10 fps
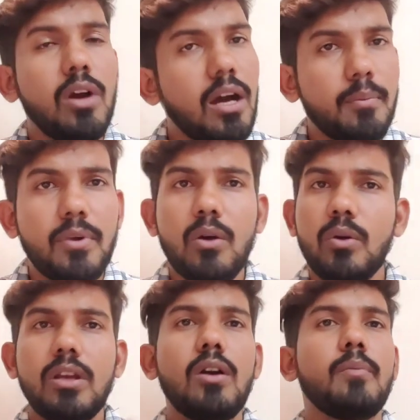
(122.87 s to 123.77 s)
वो आपका
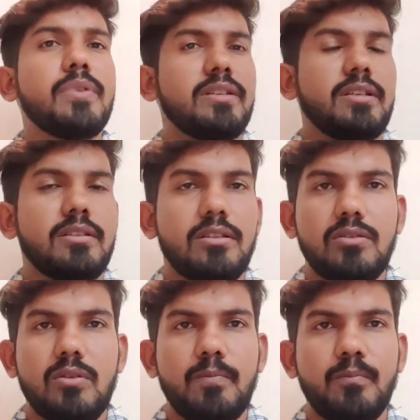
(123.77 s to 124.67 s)
हो गया ऑपरेशंस की
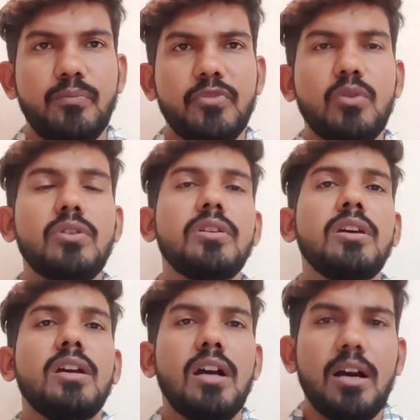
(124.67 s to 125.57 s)
जॉब कोई
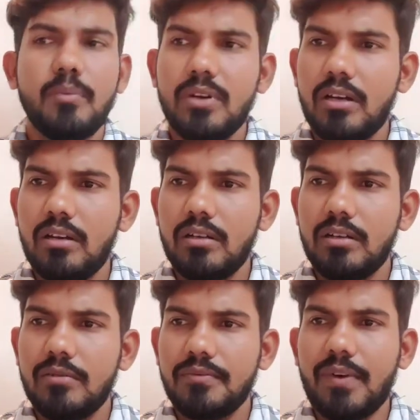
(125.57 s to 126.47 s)
आपका
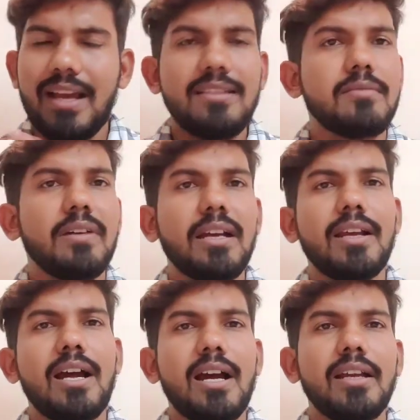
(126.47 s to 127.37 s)
फाइल्स
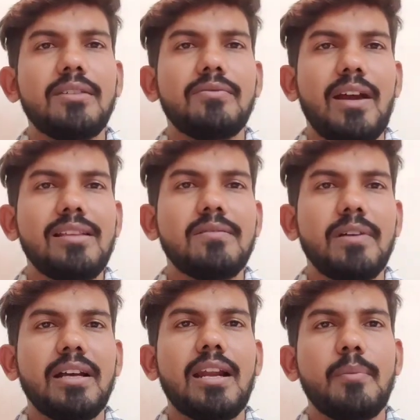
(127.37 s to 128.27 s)
वगैरह आ गई फाइल्स
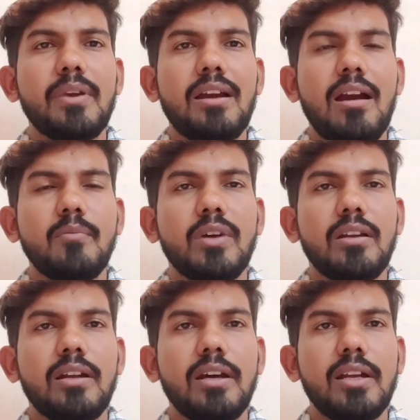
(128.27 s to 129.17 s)
वगैरह पे काम
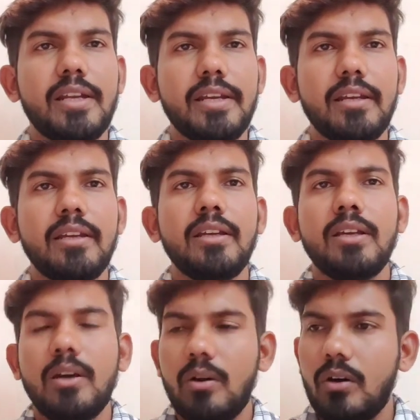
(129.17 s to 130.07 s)
करना ठीक है
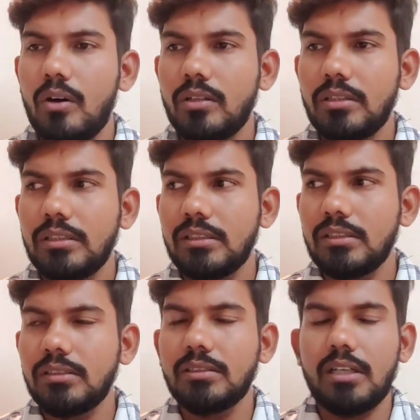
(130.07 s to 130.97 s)

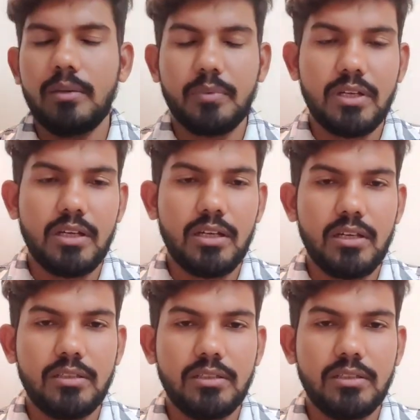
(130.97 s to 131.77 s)
और आपका